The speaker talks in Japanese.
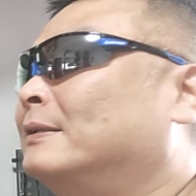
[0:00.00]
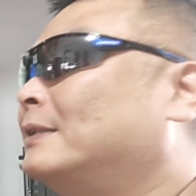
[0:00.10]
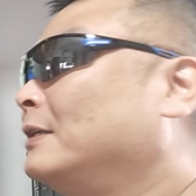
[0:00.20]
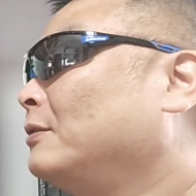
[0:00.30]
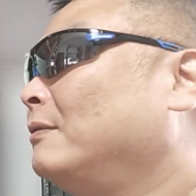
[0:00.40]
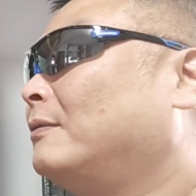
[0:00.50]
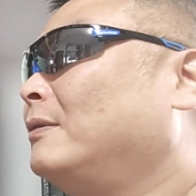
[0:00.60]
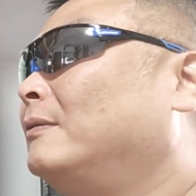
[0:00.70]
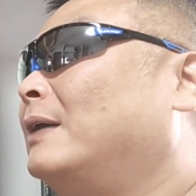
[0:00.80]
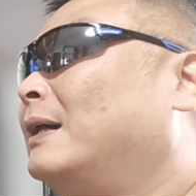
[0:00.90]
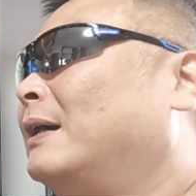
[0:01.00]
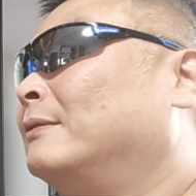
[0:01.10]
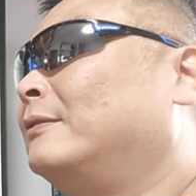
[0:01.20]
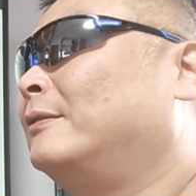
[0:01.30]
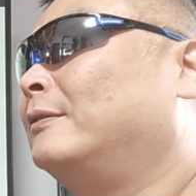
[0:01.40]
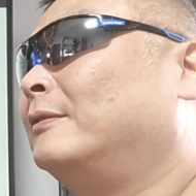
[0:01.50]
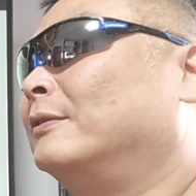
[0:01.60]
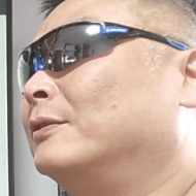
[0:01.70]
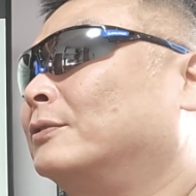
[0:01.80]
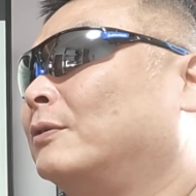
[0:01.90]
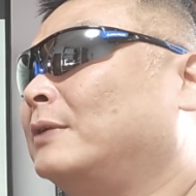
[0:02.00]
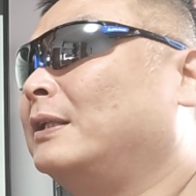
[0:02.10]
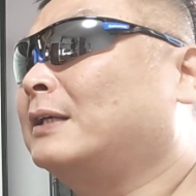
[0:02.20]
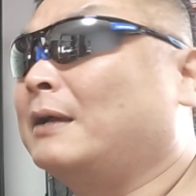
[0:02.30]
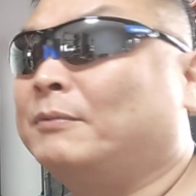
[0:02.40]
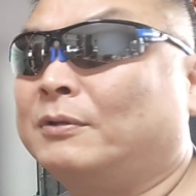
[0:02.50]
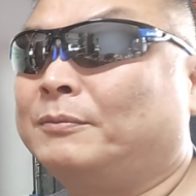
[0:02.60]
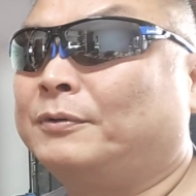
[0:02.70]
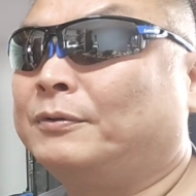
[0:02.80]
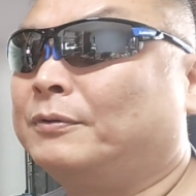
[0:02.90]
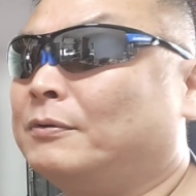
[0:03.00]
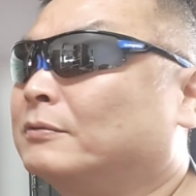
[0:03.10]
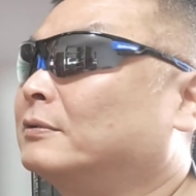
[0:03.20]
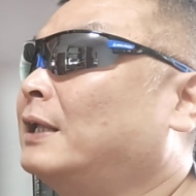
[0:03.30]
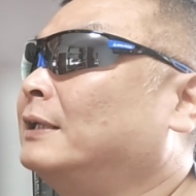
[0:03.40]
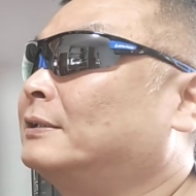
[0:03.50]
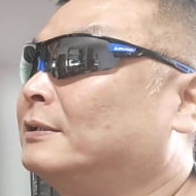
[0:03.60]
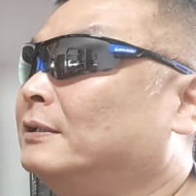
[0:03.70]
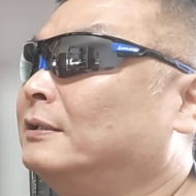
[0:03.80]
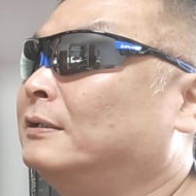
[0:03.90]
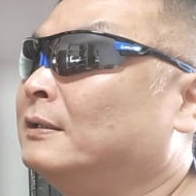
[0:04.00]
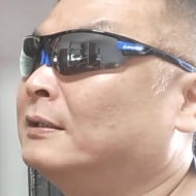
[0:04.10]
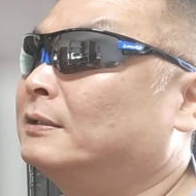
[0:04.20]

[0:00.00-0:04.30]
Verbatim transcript: 最初の頃はあのそんなに買い物も多くないし